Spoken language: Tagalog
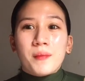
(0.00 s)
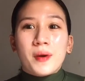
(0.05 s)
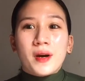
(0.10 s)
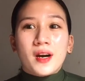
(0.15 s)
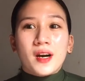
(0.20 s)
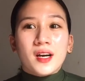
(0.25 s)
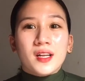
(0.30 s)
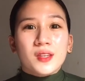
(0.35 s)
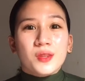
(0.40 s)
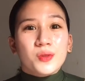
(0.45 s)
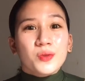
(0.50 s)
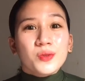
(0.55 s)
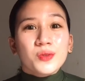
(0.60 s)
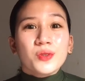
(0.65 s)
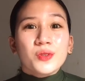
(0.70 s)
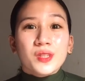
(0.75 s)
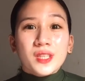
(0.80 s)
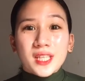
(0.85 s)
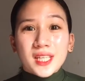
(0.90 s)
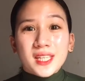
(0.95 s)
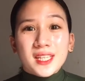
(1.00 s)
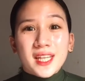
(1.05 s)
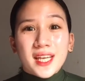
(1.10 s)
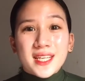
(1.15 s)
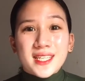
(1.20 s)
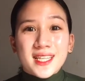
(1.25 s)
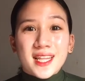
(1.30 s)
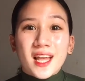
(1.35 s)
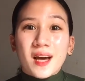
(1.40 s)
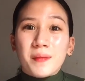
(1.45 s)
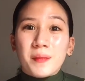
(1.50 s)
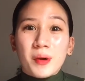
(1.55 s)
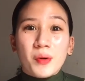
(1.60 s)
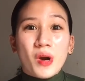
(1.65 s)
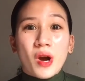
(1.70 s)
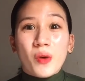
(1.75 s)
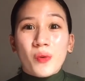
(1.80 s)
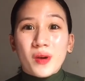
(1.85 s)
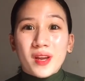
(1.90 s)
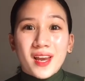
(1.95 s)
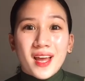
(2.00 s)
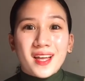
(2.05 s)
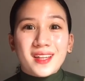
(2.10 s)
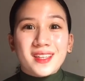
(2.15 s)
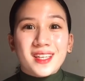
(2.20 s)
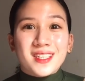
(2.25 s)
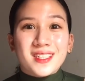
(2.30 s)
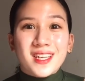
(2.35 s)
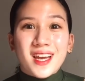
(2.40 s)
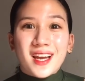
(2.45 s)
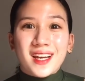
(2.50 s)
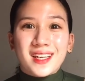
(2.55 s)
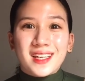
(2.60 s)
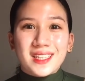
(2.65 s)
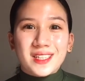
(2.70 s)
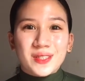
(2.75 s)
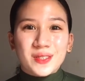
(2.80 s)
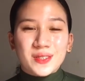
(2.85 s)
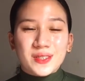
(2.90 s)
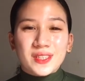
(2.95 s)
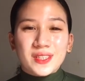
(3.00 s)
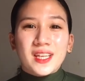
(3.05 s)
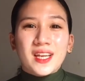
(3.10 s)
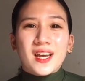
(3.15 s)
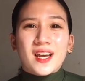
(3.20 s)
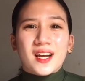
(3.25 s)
Mga 2 to 3 days lang mawawala na siya, ganon.